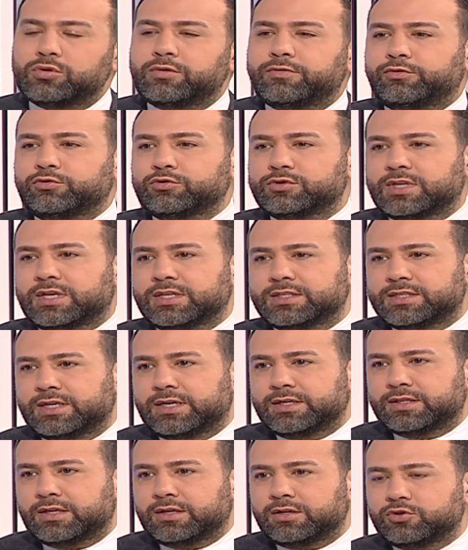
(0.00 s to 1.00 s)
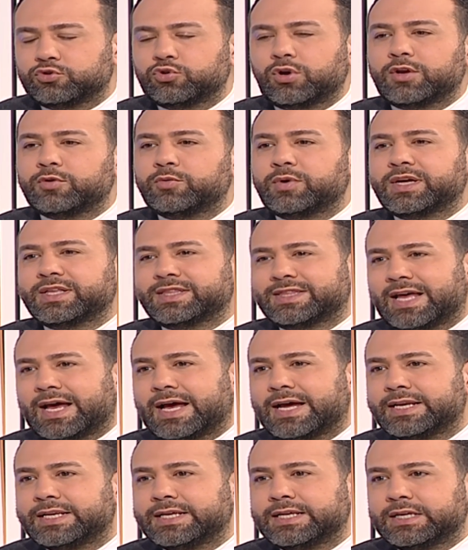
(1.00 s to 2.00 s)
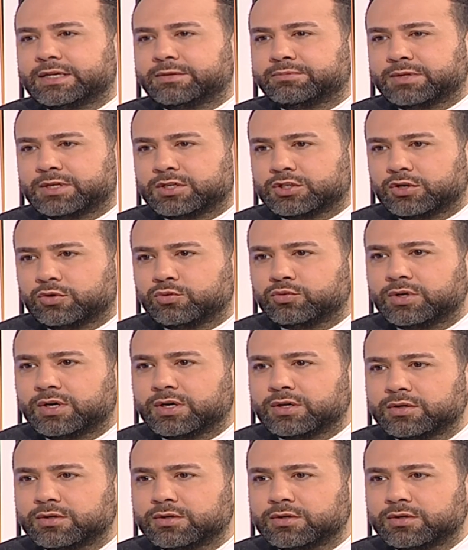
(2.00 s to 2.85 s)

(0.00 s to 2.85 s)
الفحوصات ساعتها شو انواع التحاليل اللي بتلجأوا لها